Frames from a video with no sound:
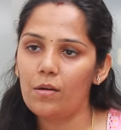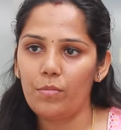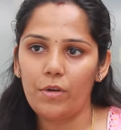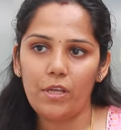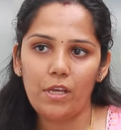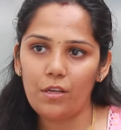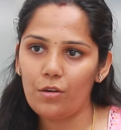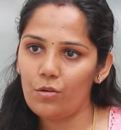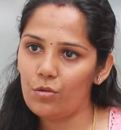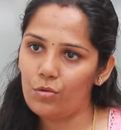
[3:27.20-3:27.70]

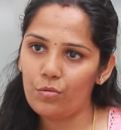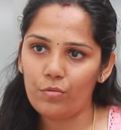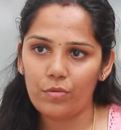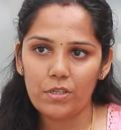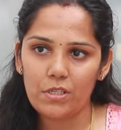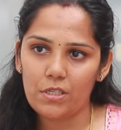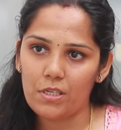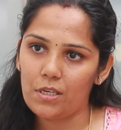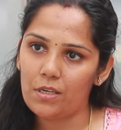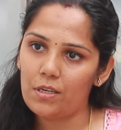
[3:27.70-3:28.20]
அப்படிங்கிற ஒரு
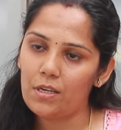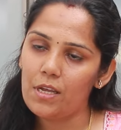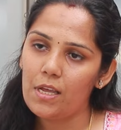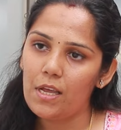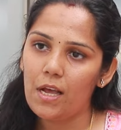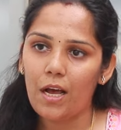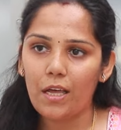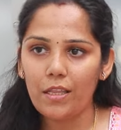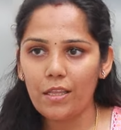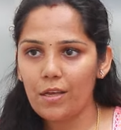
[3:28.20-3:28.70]
கொஷின்
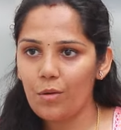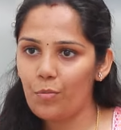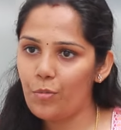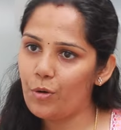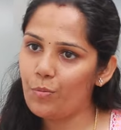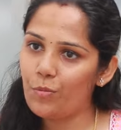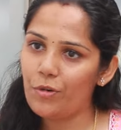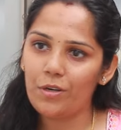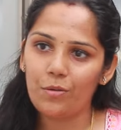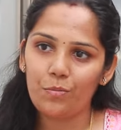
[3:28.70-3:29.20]

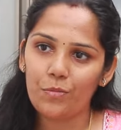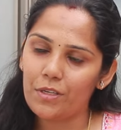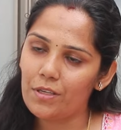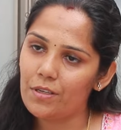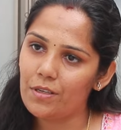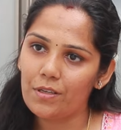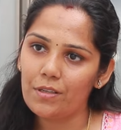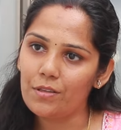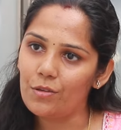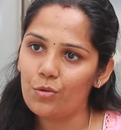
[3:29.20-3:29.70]
அதுக்கப்புறமா நம்ம
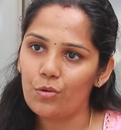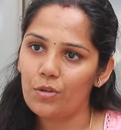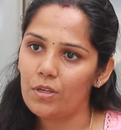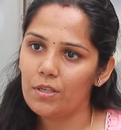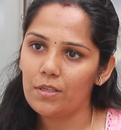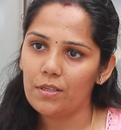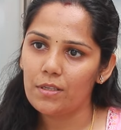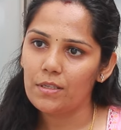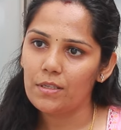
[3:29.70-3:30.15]
இதுக்குள்ளே